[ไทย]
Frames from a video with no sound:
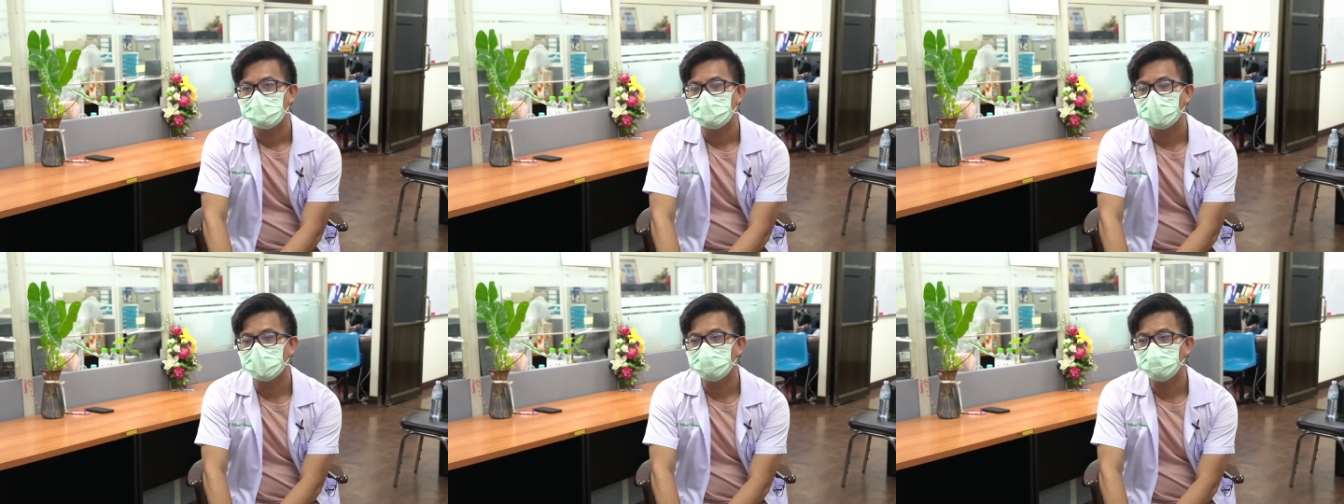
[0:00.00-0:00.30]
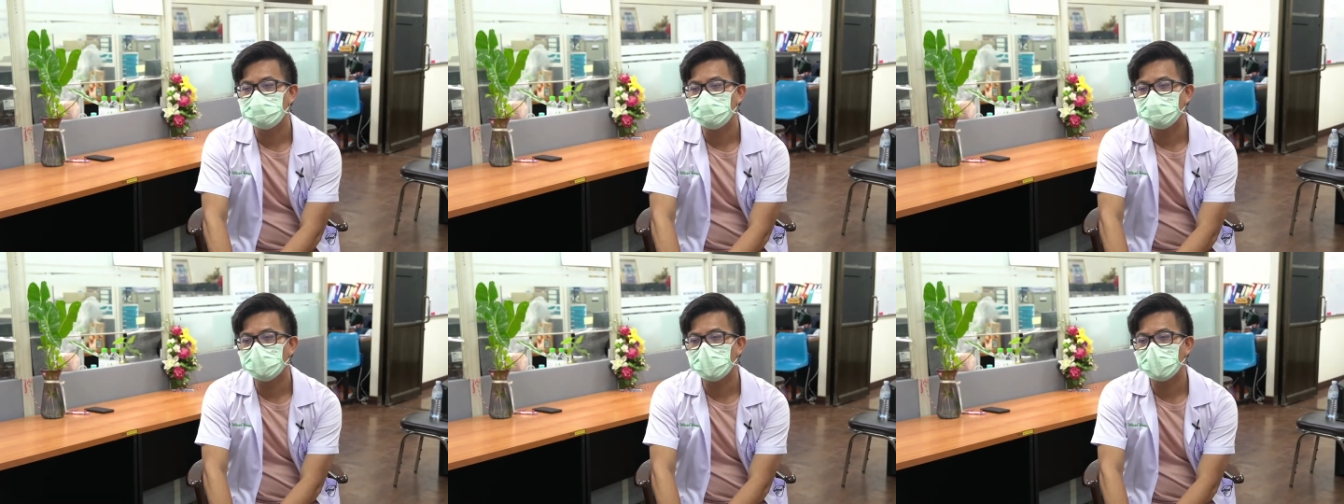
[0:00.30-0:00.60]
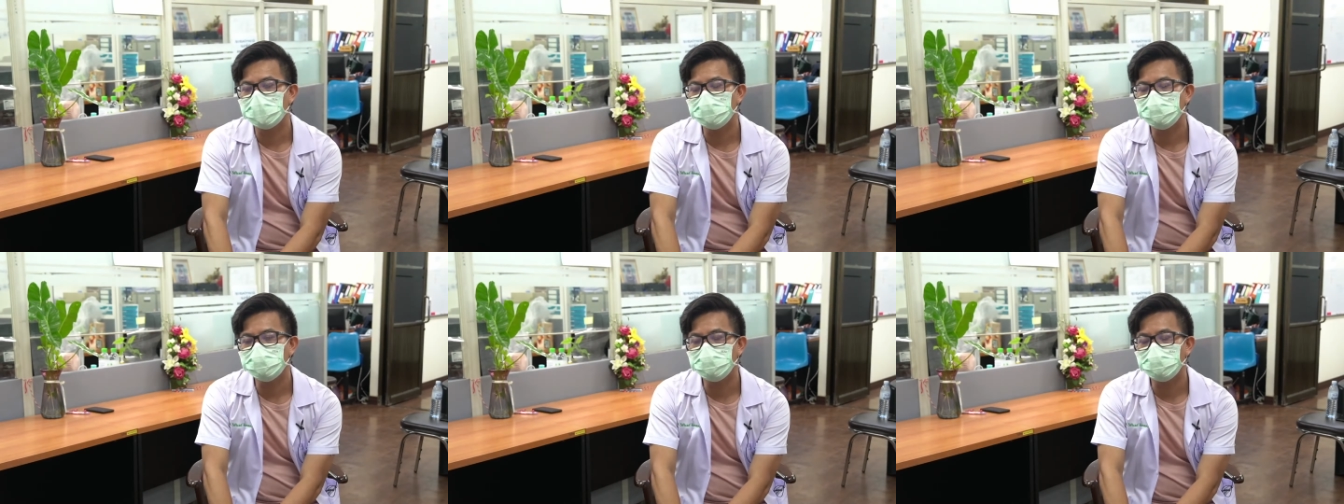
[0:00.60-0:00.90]
ได้ได้
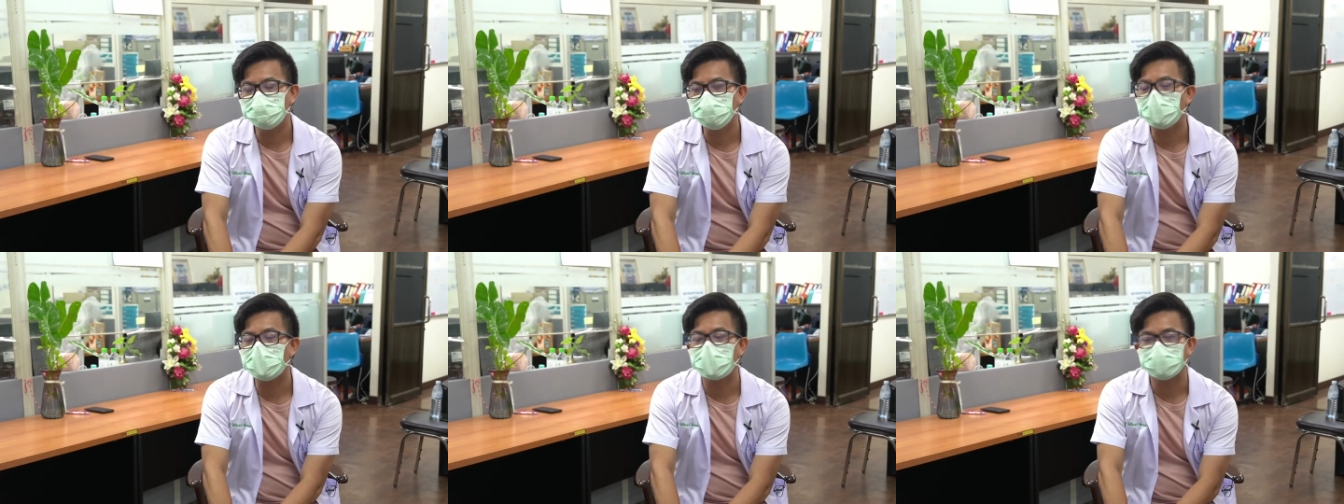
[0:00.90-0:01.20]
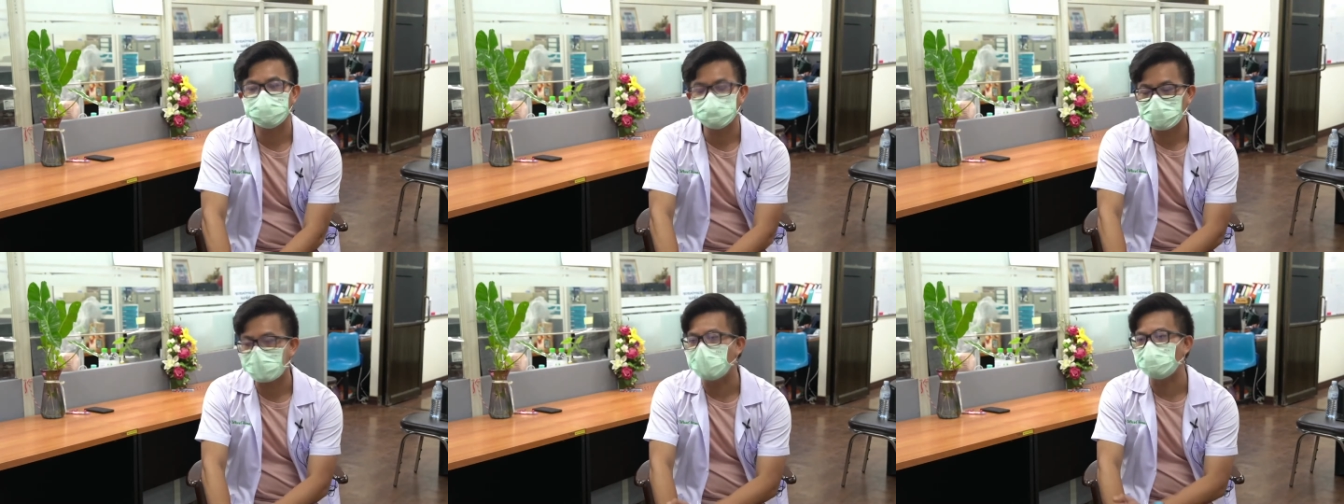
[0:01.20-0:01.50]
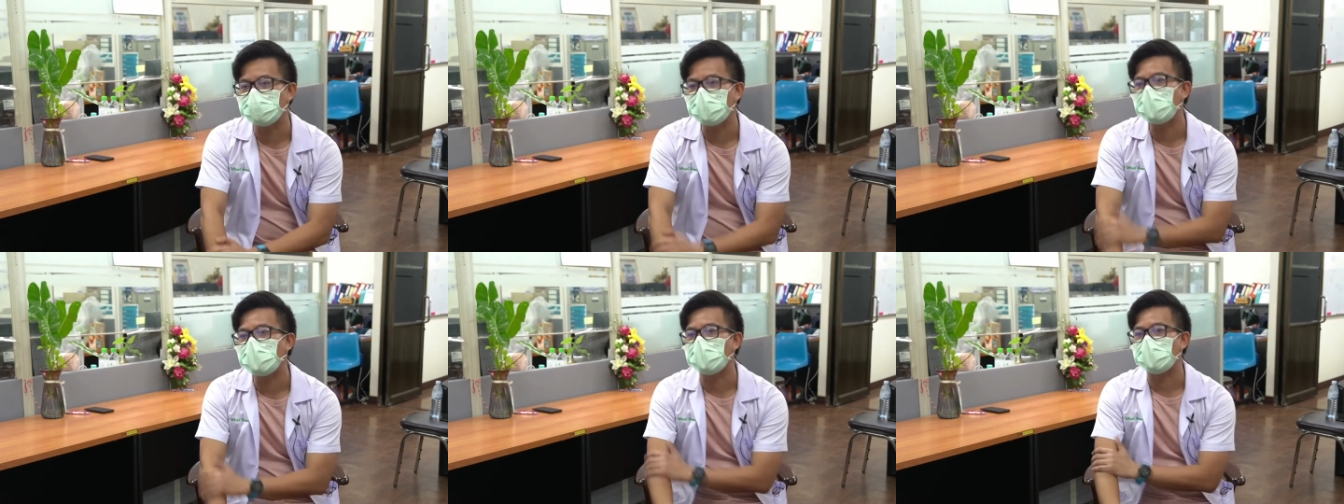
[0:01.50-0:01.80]
ดูทุกขั้นตอน
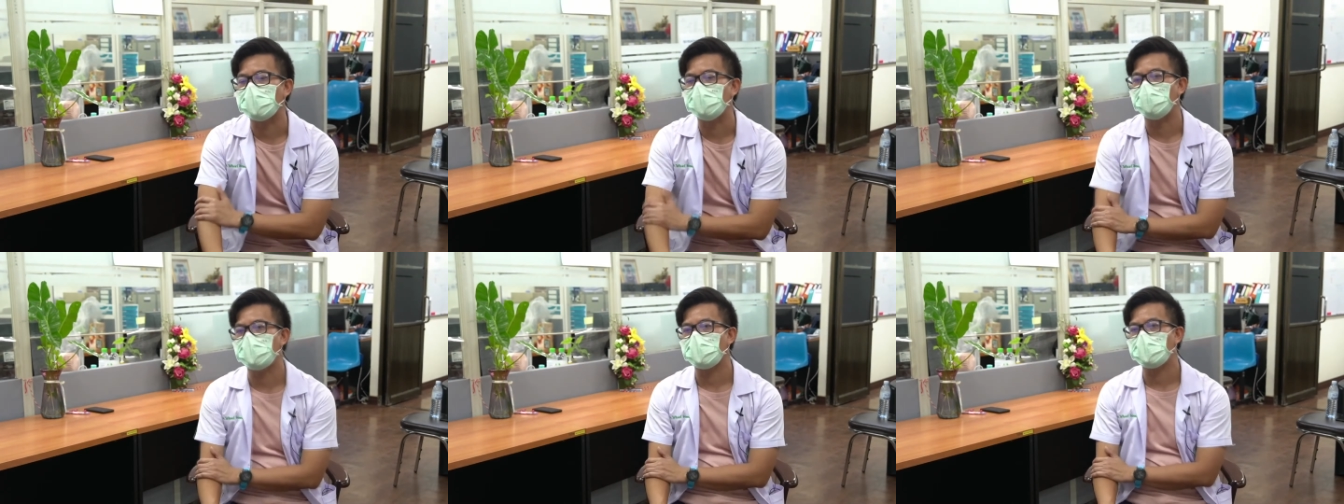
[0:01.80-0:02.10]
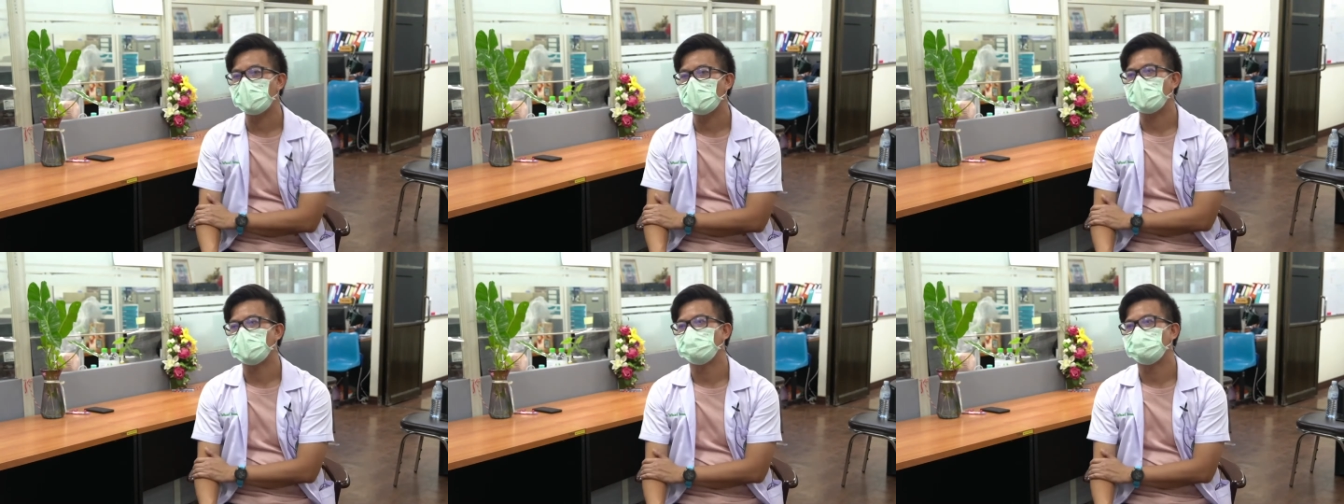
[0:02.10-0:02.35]
นั่นแหละว่า